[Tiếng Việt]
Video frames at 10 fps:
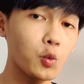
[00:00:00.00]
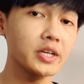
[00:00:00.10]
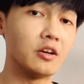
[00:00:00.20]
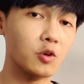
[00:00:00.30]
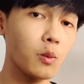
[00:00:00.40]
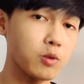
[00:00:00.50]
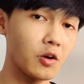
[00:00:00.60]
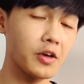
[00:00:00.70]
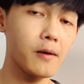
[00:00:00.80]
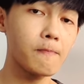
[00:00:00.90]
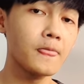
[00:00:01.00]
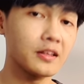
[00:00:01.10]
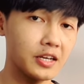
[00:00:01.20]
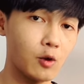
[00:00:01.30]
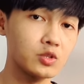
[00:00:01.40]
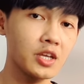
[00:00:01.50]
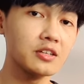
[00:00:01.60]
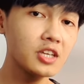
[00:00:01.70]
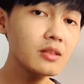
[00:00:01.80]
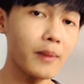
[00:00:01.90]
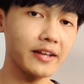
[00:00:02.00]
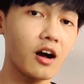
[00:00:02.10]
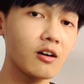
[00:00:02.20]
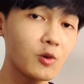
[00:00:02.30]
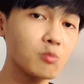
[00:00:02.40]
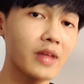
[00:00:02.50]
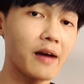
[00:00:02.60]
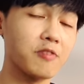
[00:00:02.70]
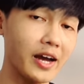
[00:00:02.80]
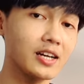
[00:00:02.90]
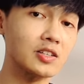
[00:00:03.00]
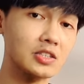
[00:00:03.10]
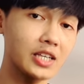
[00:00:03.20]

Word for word: đổi quyết định của một người á thì đầu tiên chính bản thân của chúng ta phải là người